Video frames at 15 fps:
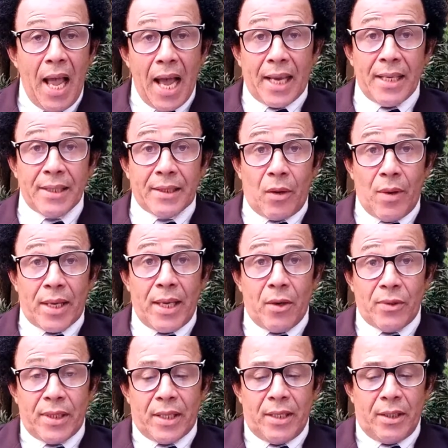A questão aqui é
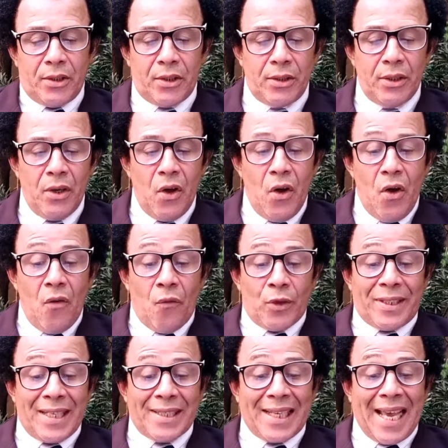o seguinte:
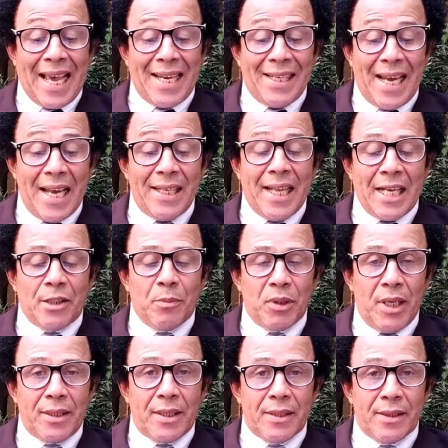vocês querem na realidade
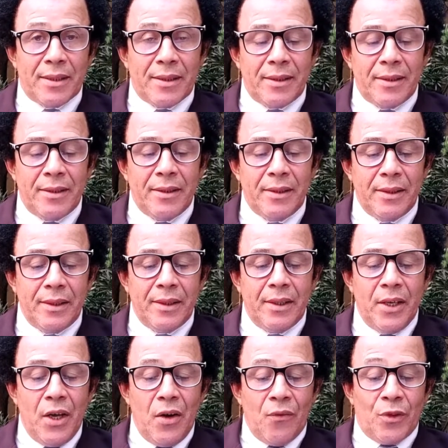mudanças?
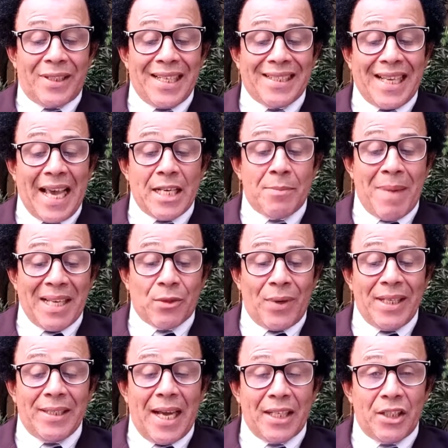Vocês querem mais
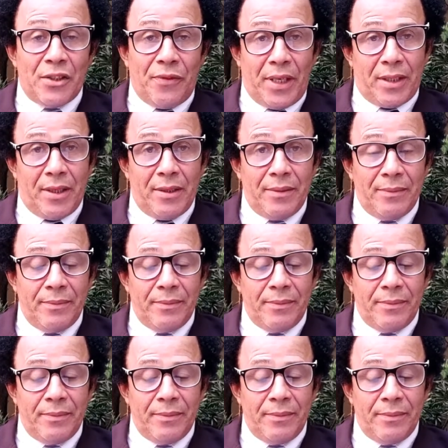qualidade de vida?